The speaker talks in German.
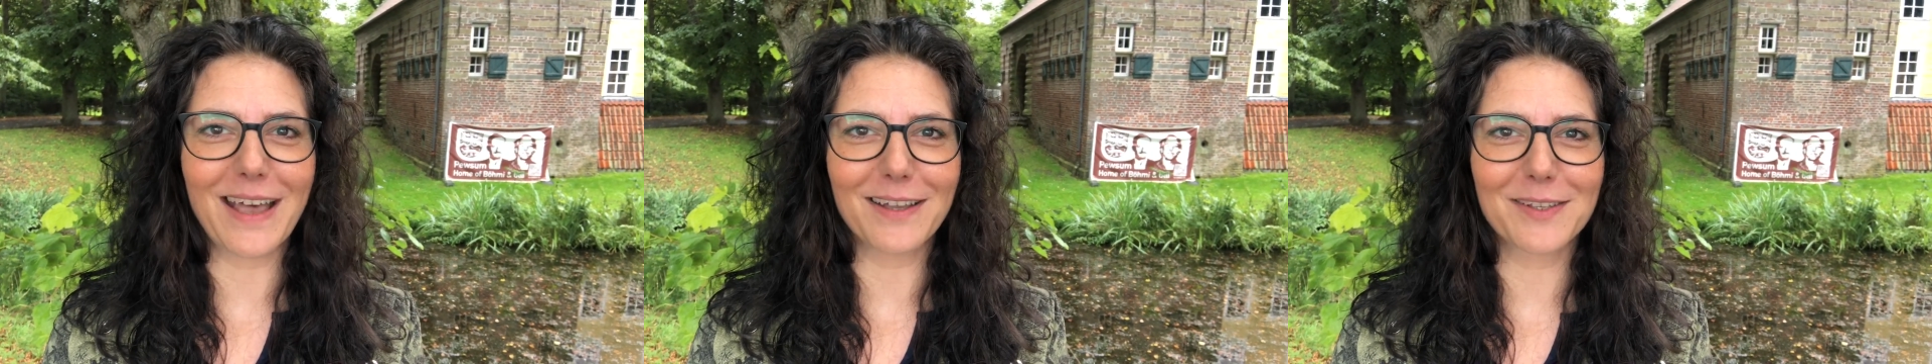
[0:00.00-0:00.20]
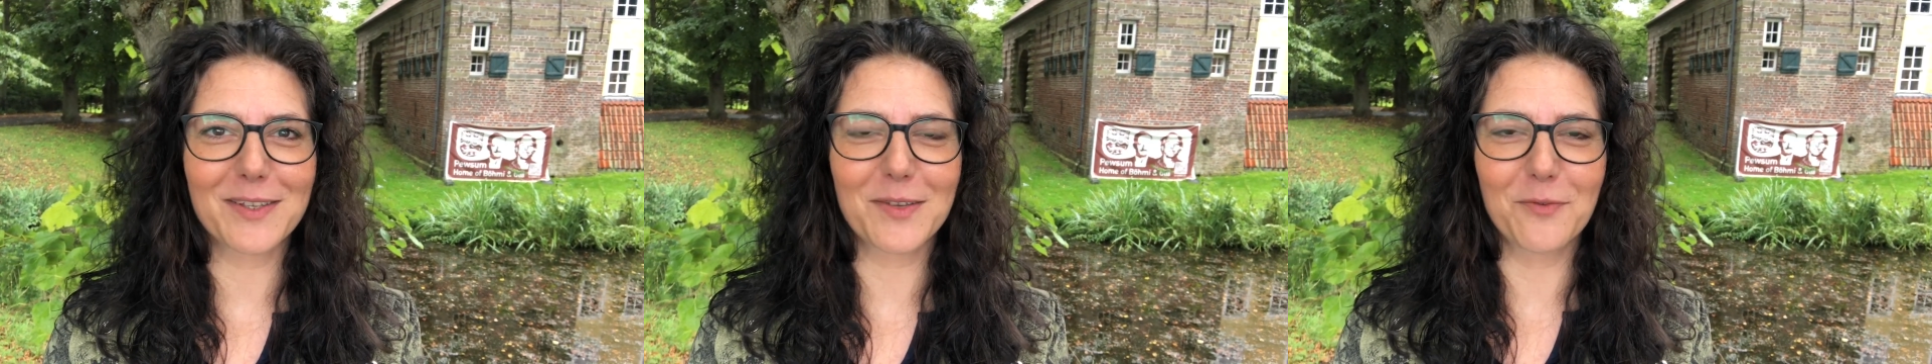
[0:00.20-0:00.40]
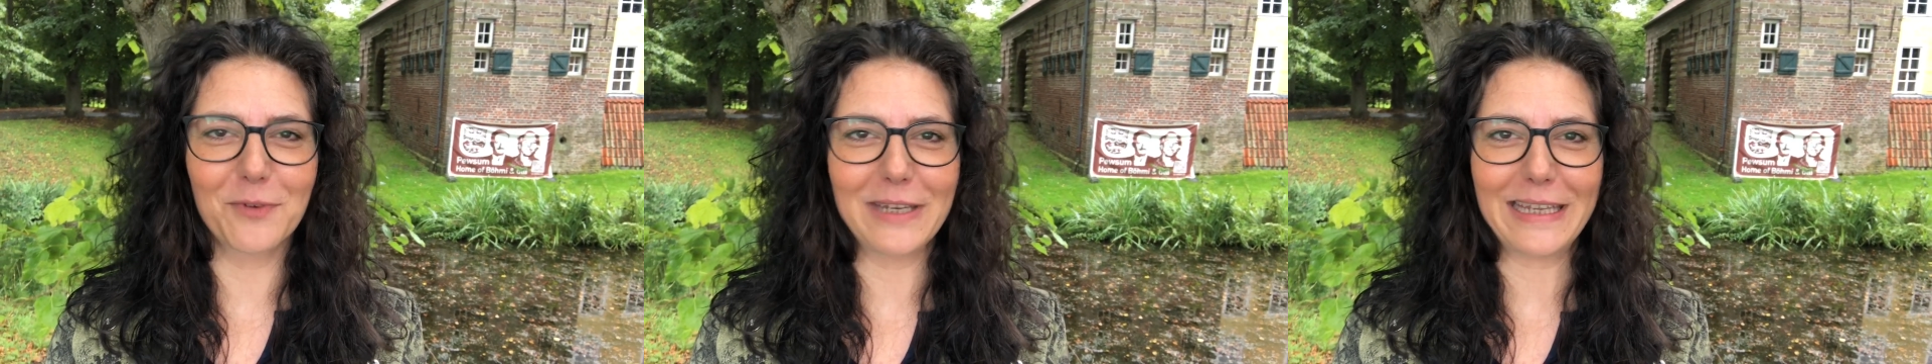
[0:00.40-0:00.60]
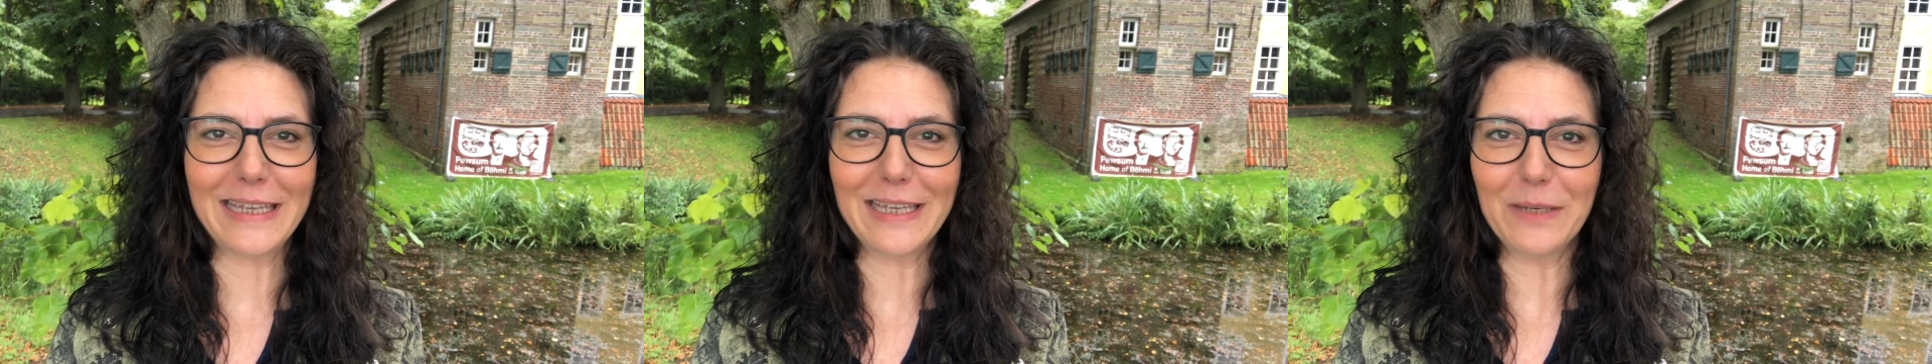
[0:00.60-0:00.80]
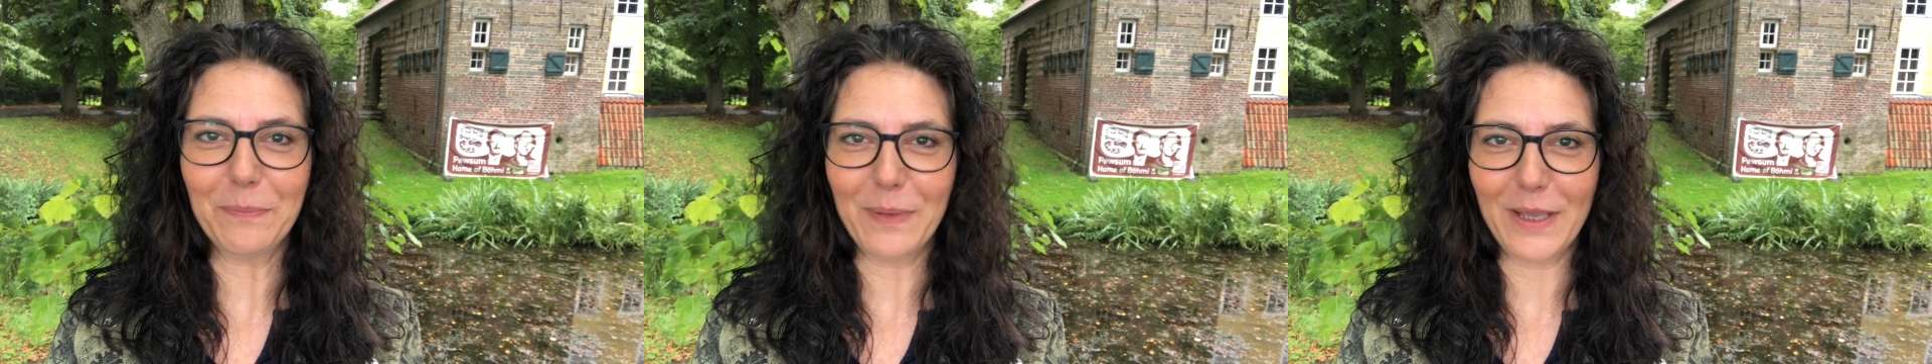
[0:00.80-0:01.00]
Aktion
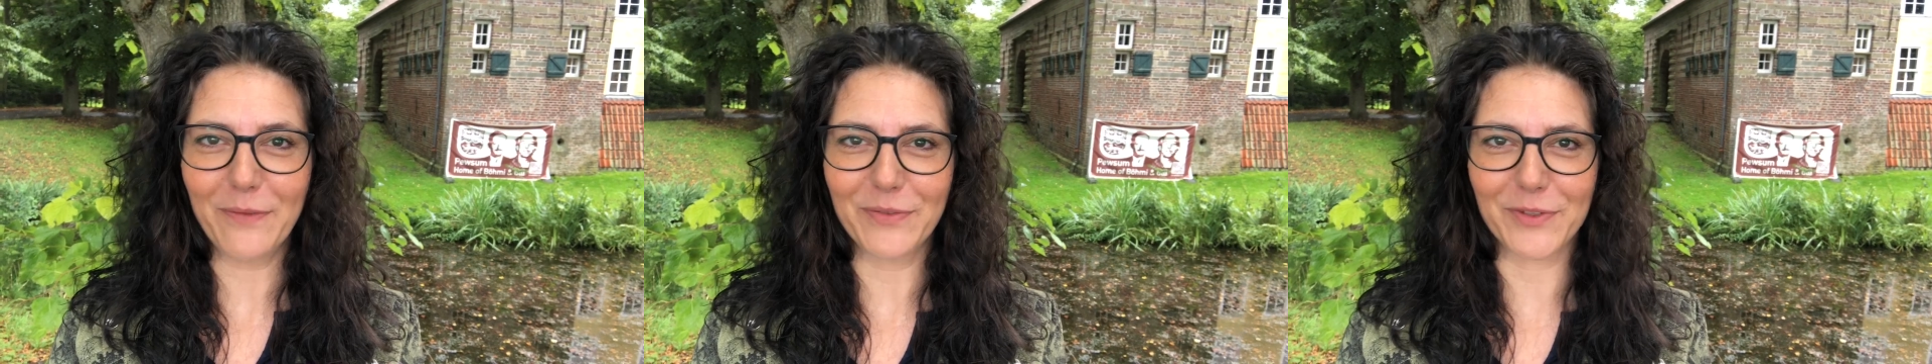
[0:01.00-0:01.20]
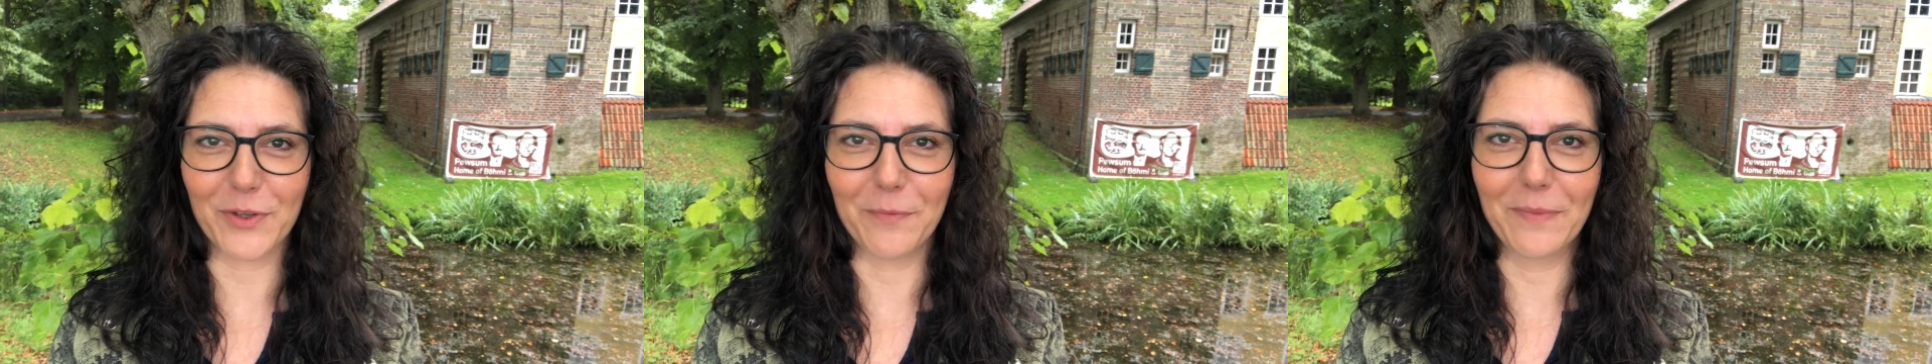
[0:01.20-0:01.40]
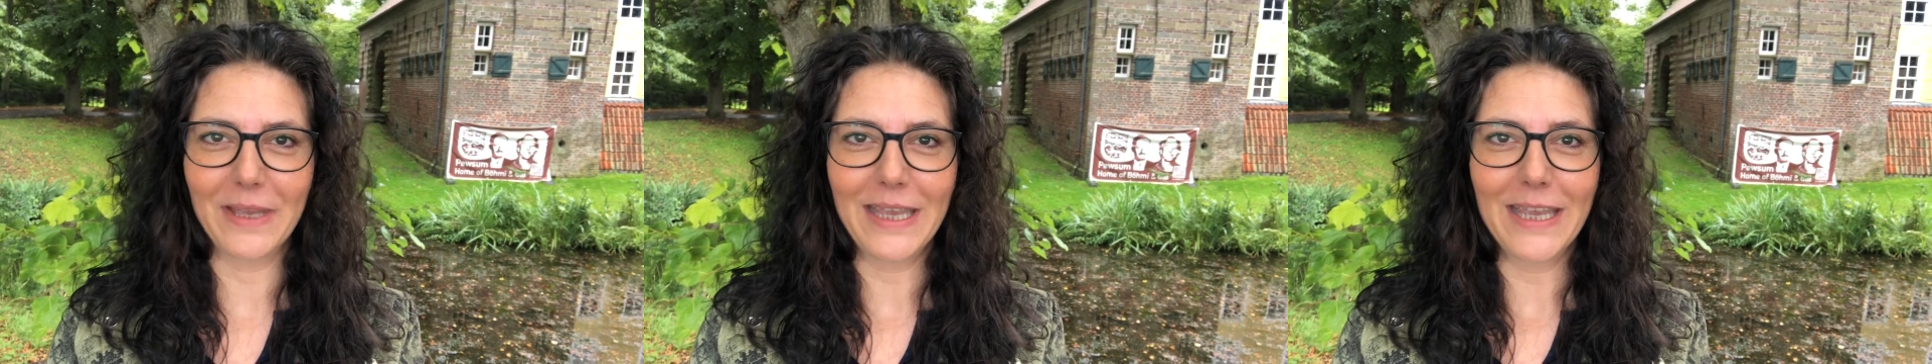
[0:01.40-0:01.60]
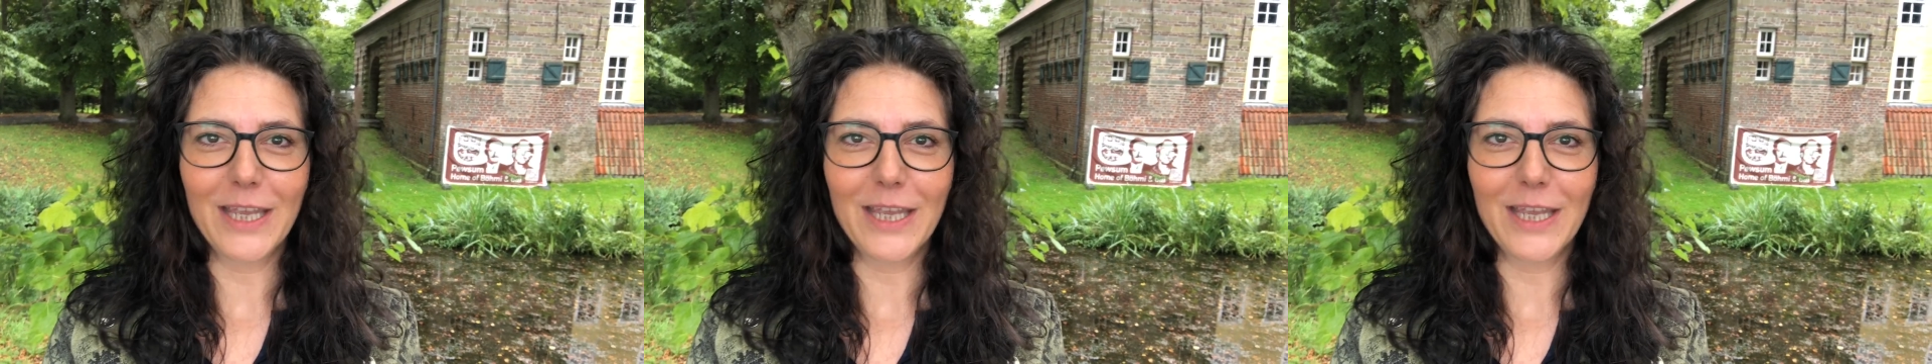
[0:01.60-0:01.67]
hier in Pevsum.